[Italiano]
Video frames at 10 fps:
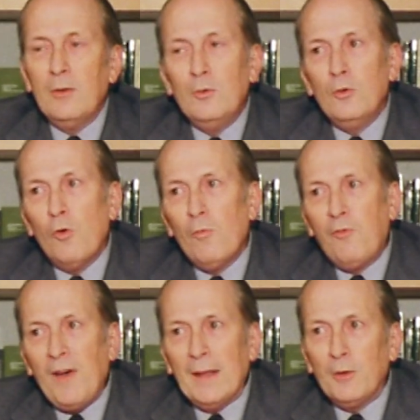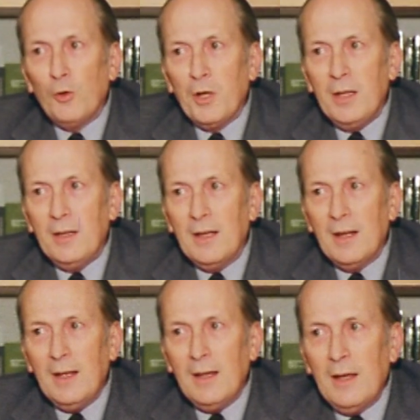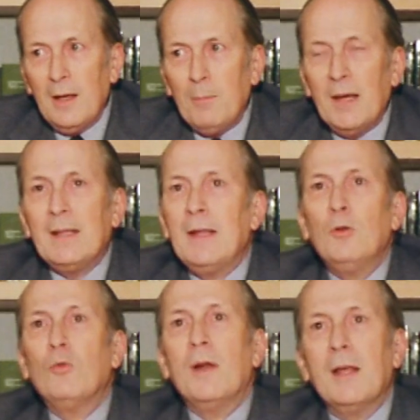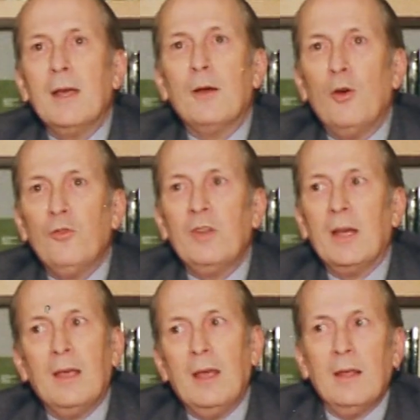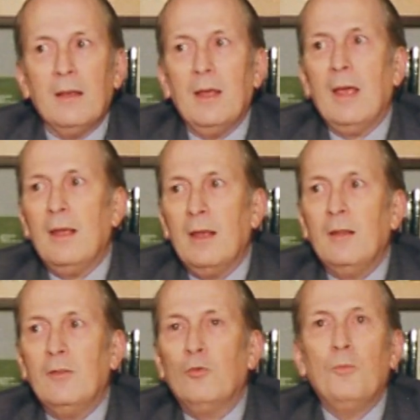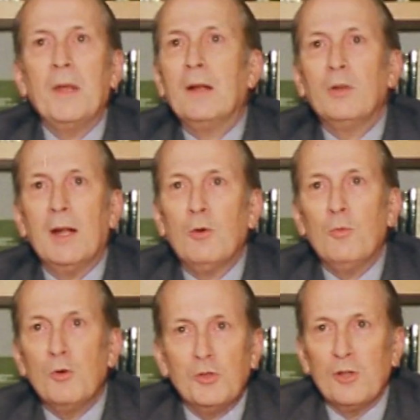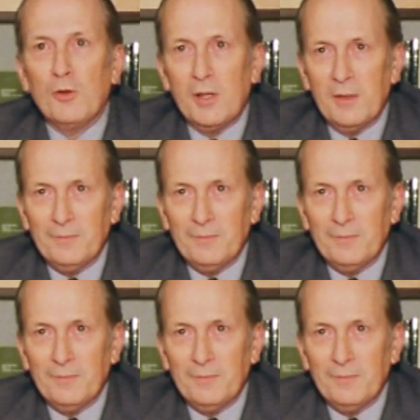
non fanno ridere, ma danno qualche cosa che, che è sul piano della commozione.